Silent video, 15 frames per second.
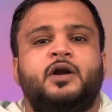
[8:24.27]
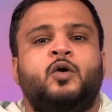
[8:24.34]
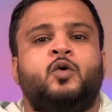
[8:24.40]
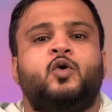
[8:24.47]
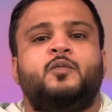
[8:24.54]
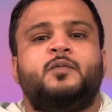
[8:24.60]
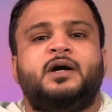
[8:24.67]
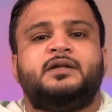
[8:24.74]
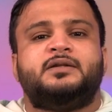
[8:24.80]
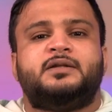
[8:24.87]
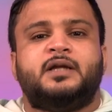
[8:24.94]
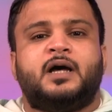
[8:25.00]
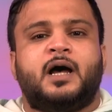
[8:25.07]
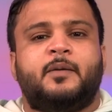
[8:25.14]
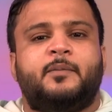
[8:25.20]
الحكومة
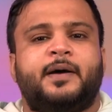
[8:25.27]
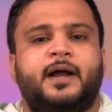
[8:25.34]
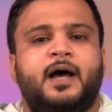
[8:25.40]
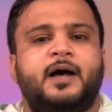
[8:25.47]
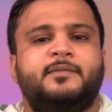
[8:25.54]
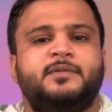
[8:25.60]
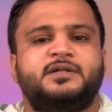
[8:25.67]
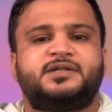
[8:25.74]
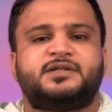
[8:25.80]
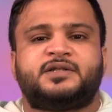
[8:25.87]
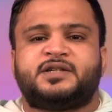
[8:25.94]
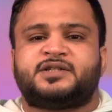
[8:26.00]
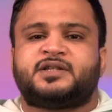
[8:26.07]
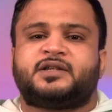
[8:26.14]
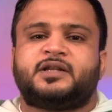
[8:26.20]
عندها برامج
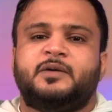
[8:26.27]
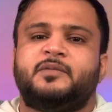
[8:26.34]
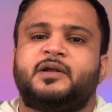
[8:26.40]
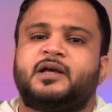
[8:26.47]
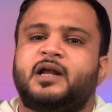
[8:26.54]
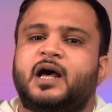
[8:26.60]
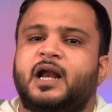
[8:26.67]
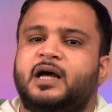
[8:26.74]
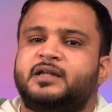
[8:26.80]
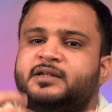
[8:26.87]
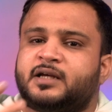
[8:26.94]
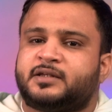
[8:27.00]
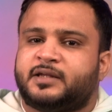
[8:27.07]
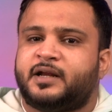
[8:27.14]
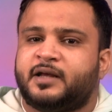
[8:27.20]
تستطيع من خلالها أن
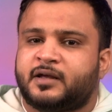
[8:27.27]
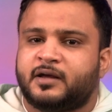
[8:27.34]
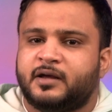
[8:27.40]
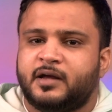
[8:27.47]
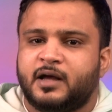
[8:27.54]
تخترق